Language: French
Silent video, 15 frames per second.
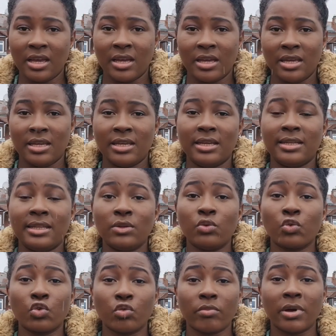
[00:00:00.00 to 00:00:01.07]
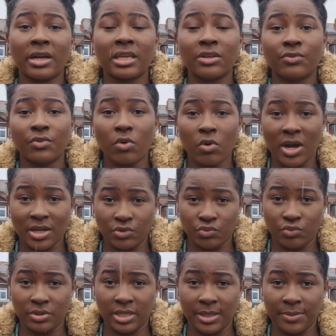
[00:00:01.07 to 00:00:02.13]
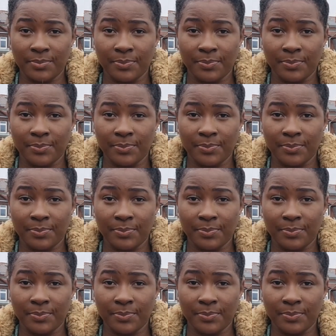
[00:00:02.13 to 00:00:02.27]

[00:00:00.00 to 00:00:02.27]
et des documents qu'il faut ajouter.